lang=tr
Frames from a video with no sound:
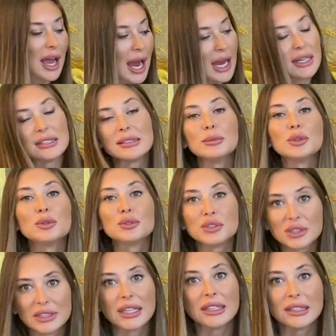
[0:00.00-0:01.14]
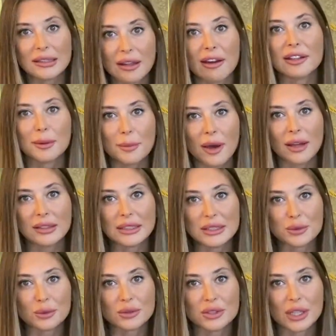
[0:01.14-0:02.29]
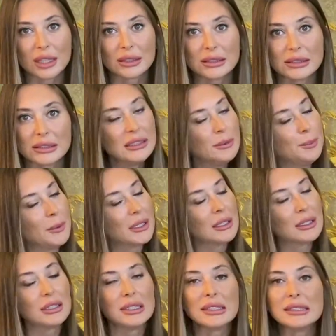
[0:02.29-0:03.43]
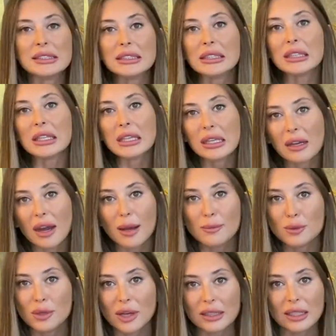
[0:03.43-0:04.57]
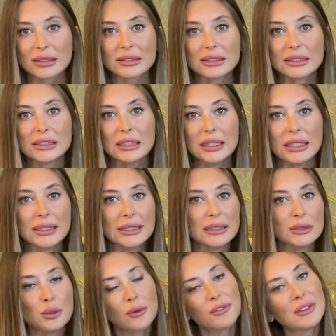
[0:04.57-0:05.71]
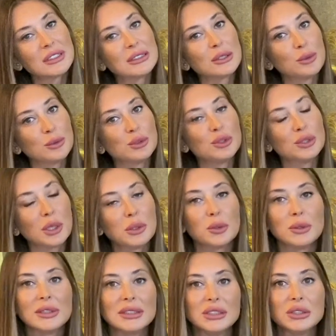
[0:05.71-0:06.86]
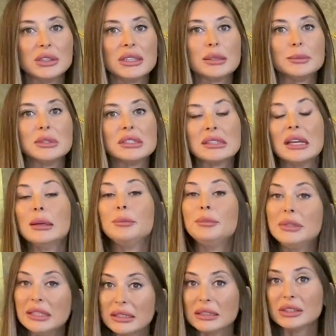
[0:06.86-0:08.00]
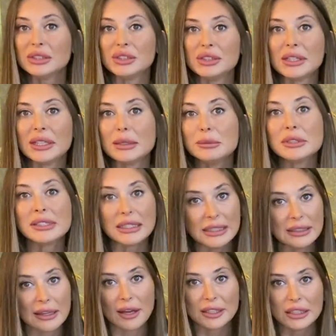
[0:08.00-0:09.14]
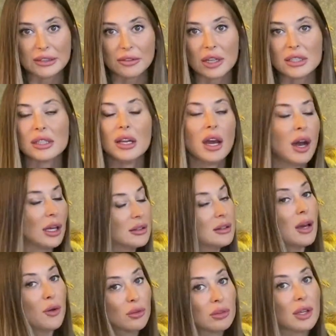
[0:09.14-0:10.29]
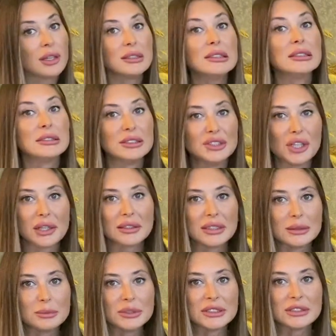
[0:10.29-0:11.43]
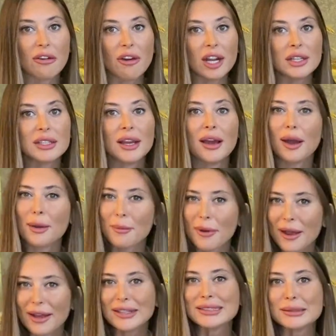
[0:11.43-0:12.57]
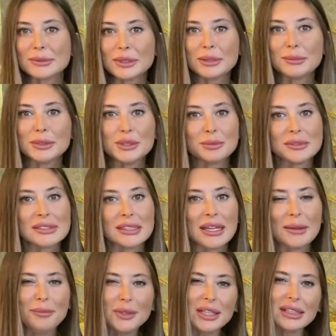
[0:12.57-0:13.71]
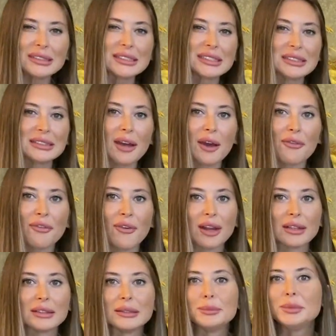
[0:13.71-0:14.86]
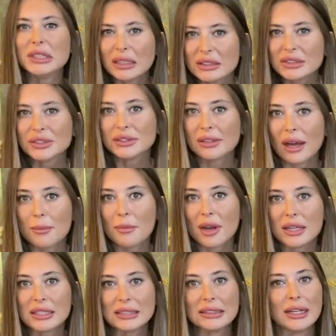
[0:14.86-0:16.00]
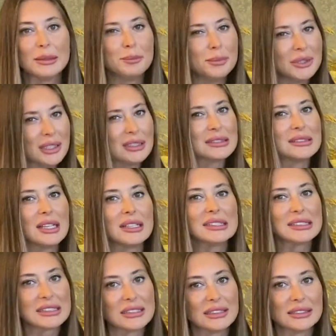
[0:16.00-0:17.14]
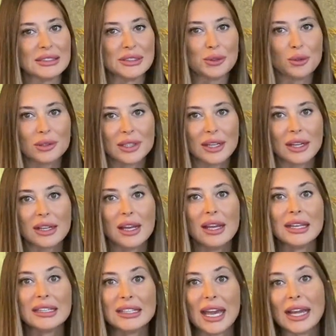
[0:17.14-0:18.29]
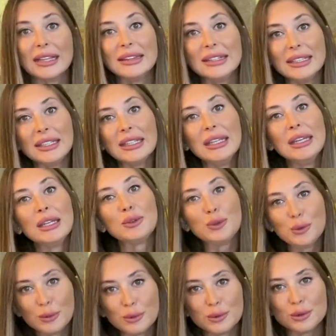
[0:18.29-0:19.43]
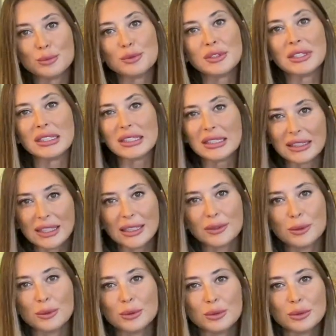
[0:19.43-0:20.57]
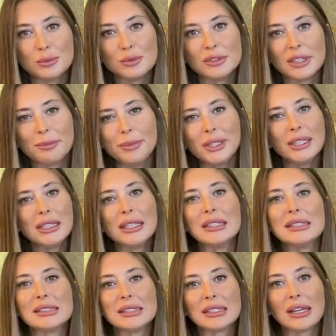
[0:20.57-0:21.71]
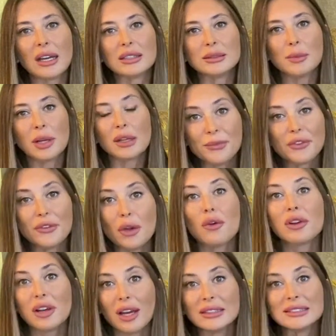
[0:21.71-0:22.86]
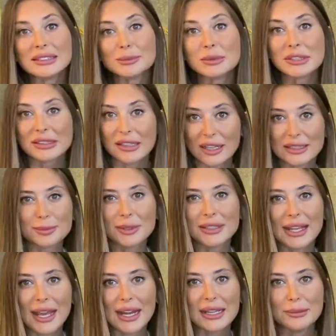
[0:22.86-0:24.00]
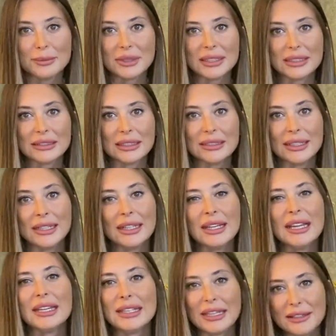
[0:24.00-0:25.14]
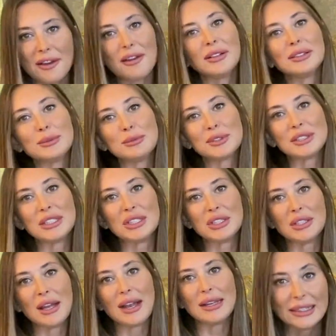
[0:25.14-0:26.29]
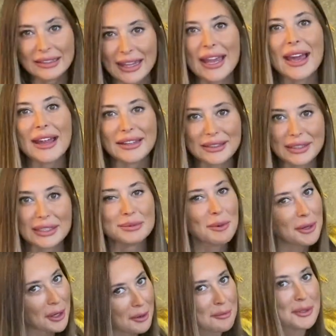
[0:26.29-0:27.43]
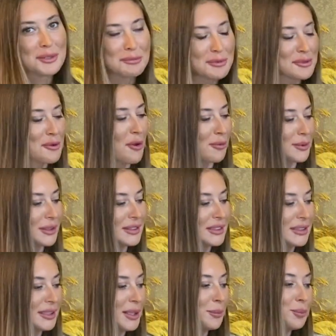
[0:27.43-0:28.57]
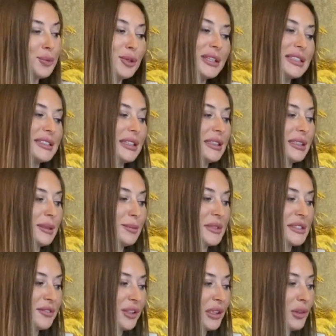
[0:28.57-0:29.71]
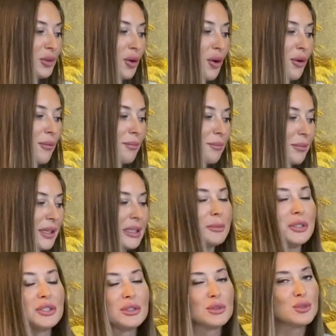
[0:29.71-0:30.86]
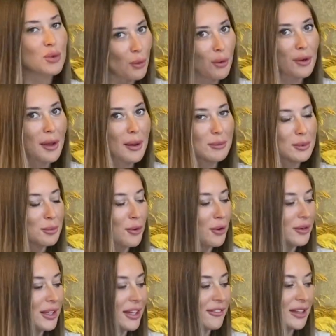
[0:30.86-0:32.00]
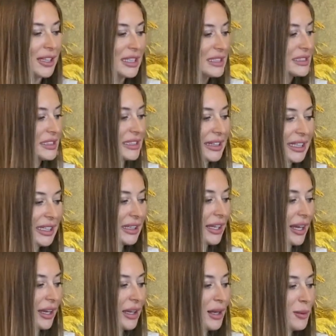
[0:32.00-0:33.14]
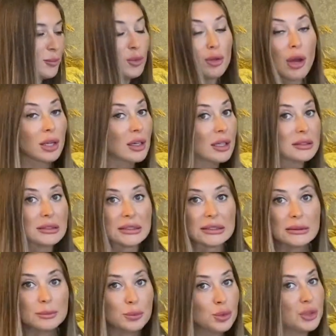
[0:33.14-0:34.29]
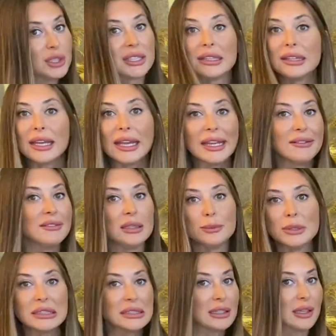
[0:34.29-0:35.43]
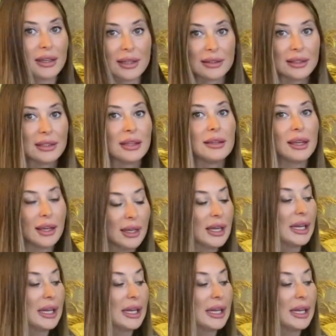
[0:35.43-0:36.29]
her zaman onu şirkete daha da bağlayıcı olacaktır. Tipik, klasik İK mülakatlarıyla ilgili çok fazla konuşan yöneticilerimiz bilir kişilerimiz illaki var. Hatta onlardan alacaklarımız da var. Ama her zaman amacımız birazcık daha farklı, birazcık daha marjinal, biraz daha sıra dışı olarak kendi kültürümüze, şirket kültürümüze bir yenisini katmak ve o kattığımız katma değerle birlikte de yeni aldığımız kişilerle değer yaratmak amacımız olmalı. Bu izlediğimiz video benim için çok önemli bir örnek ve kesinlikle mülakatların bu şekilde evrilmesi gerektiğine de